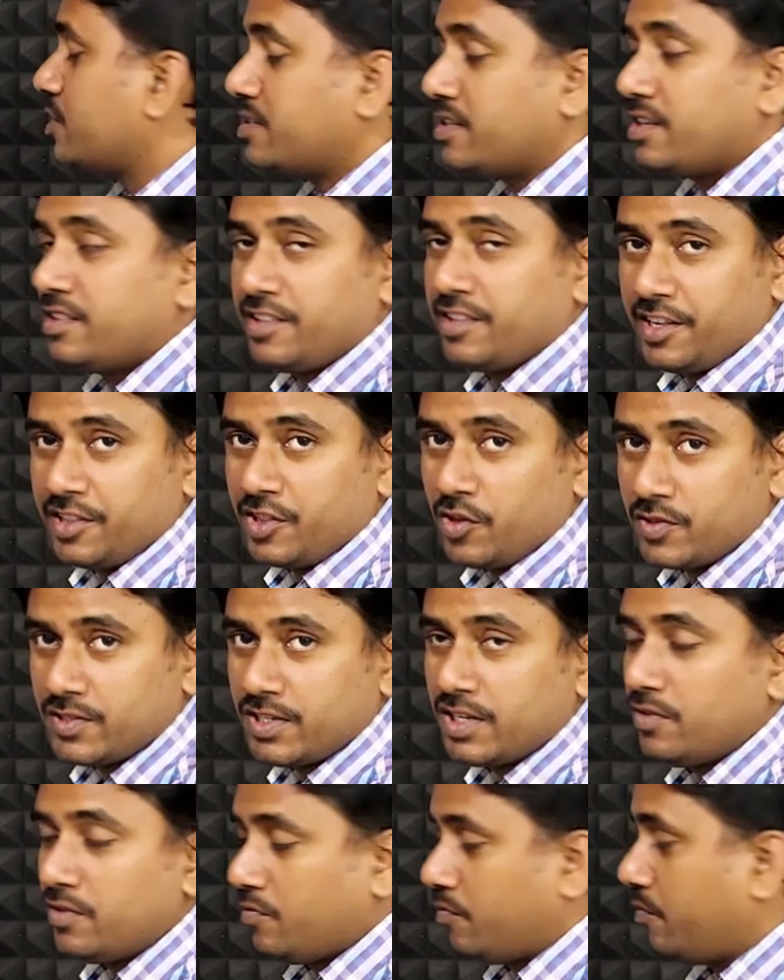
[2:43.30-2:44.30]
వచ్చేసి త్రీ
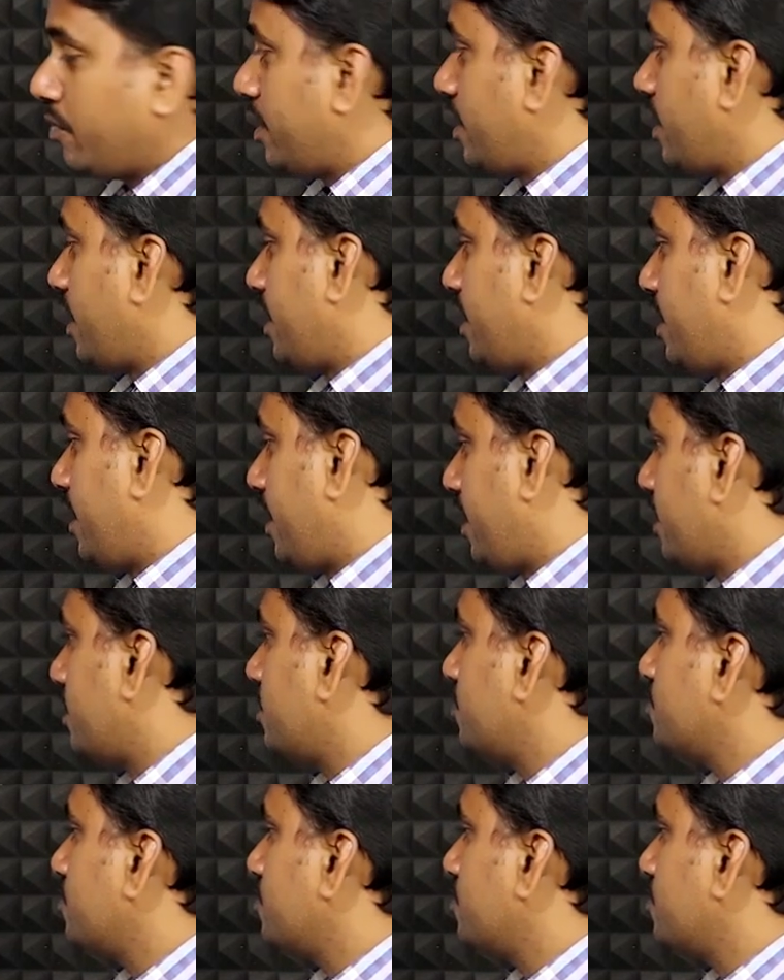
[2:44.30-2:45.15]
థౌజండ్ వన్ హండ్రెడ్